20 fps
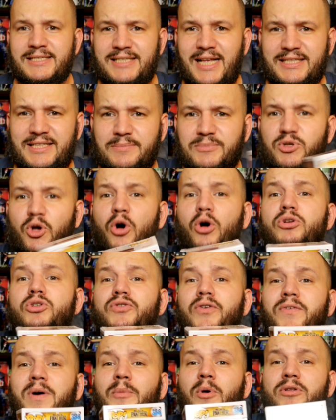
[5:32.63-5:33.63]
Zatem skoro już
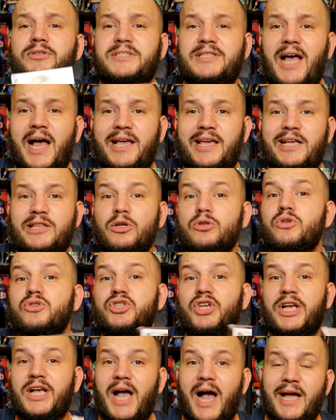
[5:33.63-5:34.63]
to wam oddaję, no to
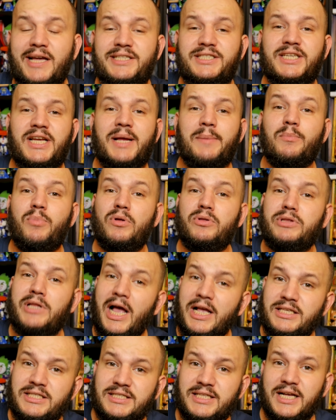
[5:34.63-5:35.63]
czekajcie, bo na
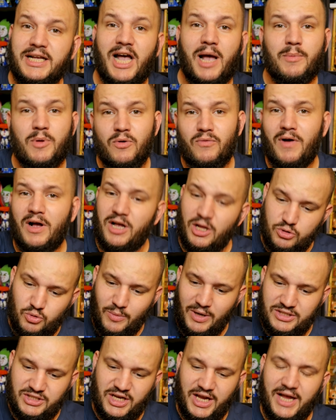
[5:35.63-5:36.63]
Instagramie, uwaga, tu
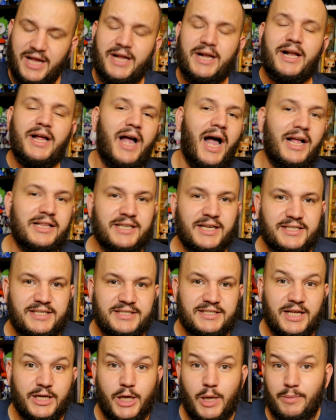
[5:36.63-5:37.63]
macie adres
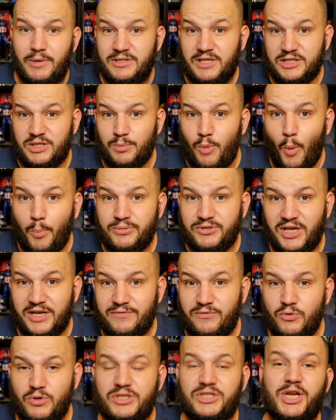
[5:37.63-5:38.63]
Instagrama, zatem
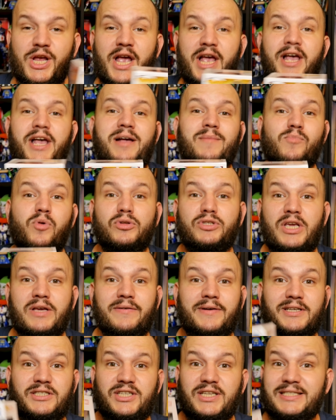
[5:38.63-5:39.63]
obserwujcie,
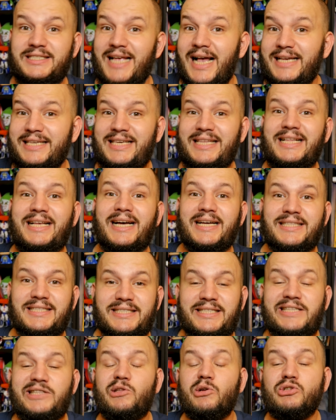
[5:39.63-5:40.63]
ponieważ za kilka
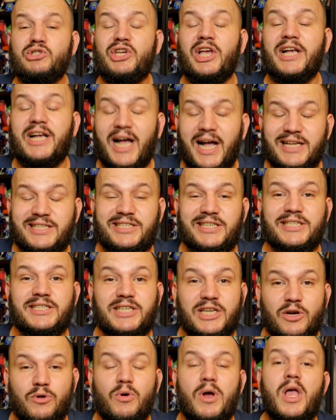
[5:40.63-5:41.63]
dni doczekacie
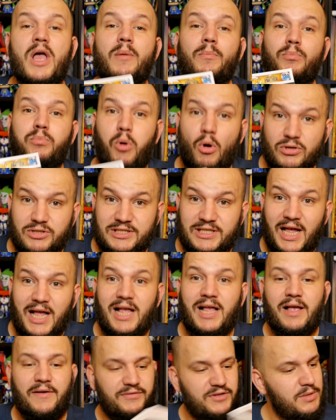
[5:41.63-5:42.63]
się posta.
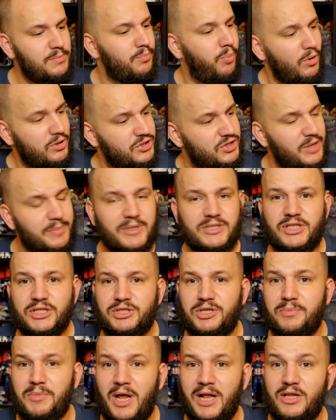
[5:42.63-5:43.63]
W tym poście
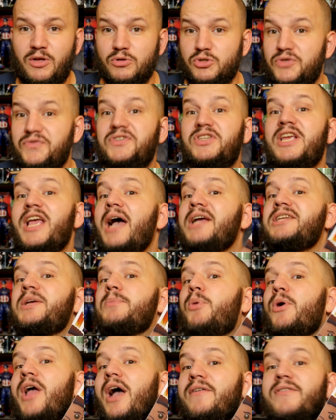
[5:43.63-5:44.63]
będziecie mieli, oczywiście ja się
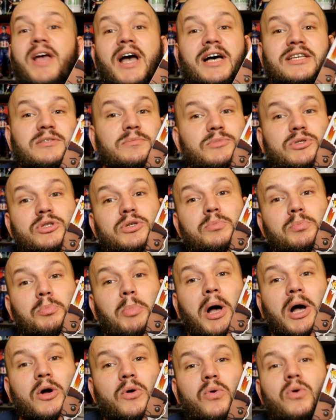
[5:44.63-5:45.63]
pojawię razem z
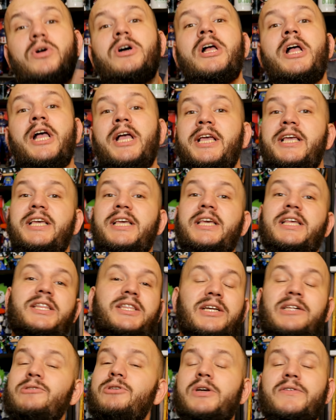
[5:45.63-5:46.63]
Mbaku i
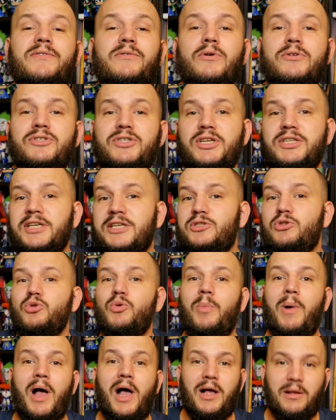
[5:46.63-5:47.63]
tylko i wyłącznie za
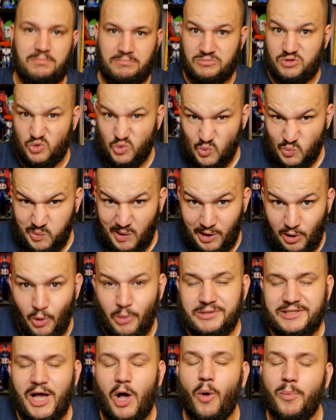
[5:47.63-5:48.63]
suba, suba, o,
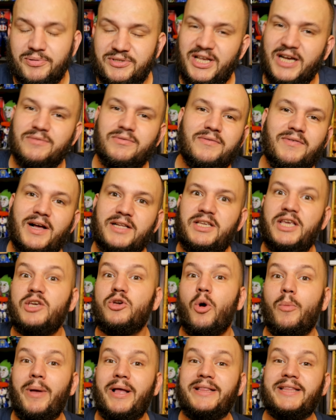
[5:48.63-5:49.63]
za obserwowanie i
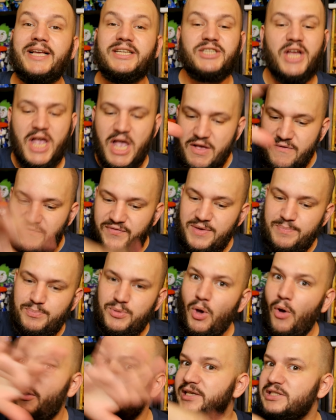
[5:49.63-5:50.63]
komentarz
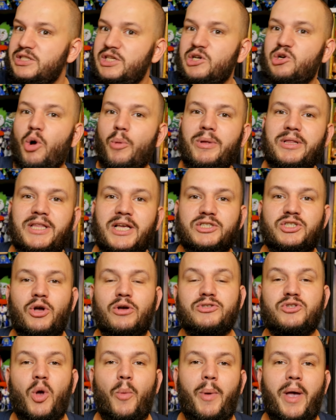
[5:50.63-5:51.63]
wybiorę z tych komentarzy
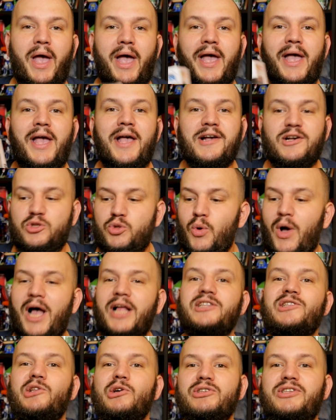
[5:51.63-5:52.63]
osobę, która
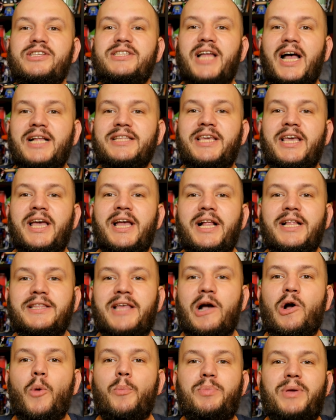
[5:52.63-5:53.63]
dostanie
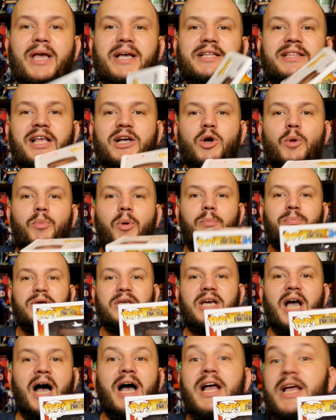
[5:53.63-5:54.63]
tego pięknego
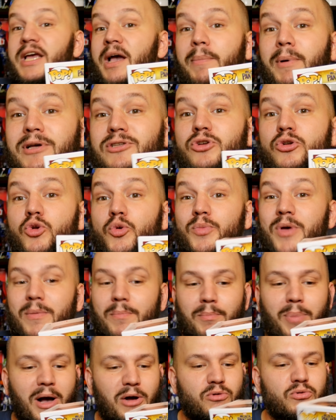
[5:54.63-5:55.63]
popika. Ja bardzo lubię
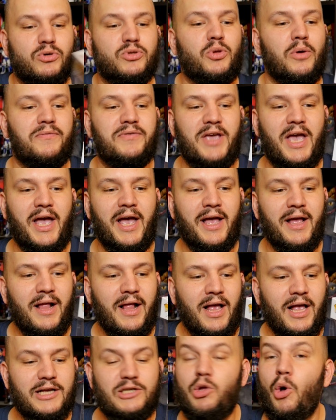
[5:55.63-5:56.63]
Mbaku, kto wie,
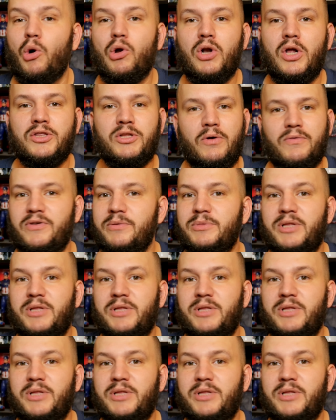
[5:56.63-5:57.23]
kto oglądał film